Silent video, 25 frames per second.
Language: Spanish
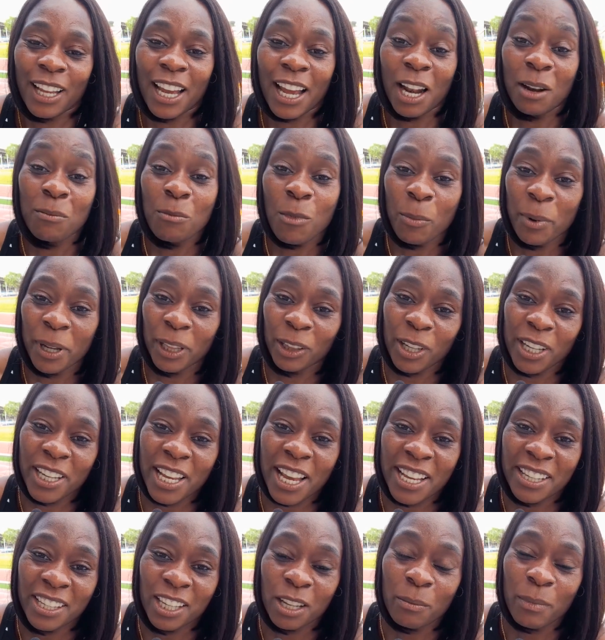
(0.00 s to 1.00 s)
Al momento de
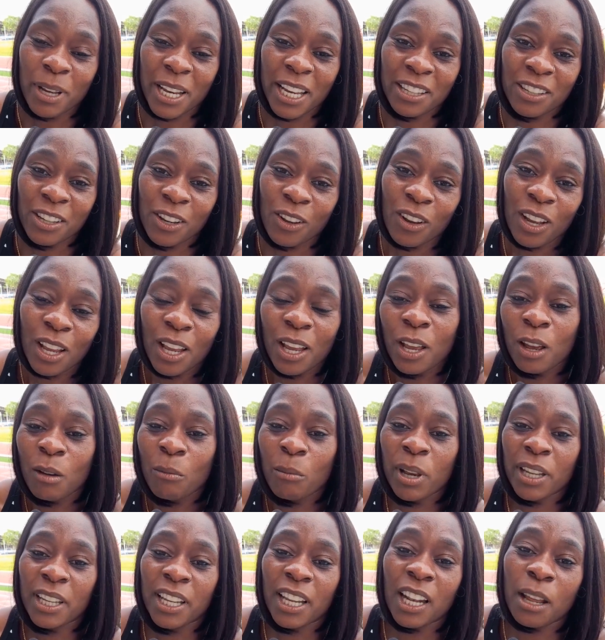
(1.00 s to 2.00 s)
ella decirme eso,
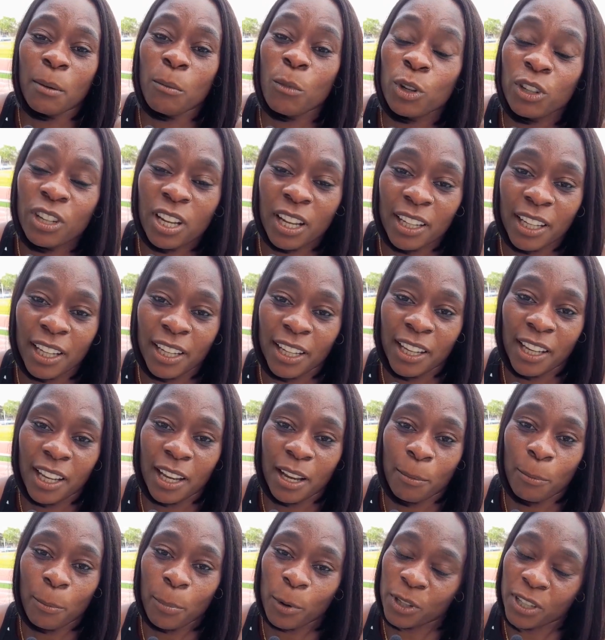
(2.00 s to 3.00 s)
me llena de mucha
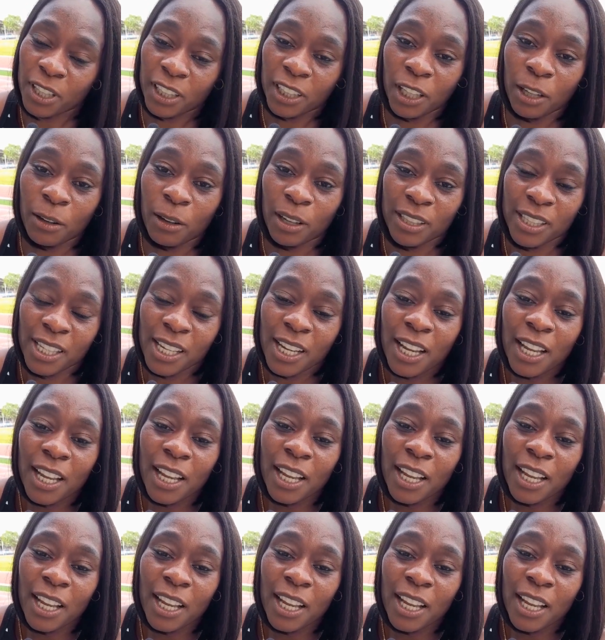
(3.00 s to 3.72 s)
energía positivas.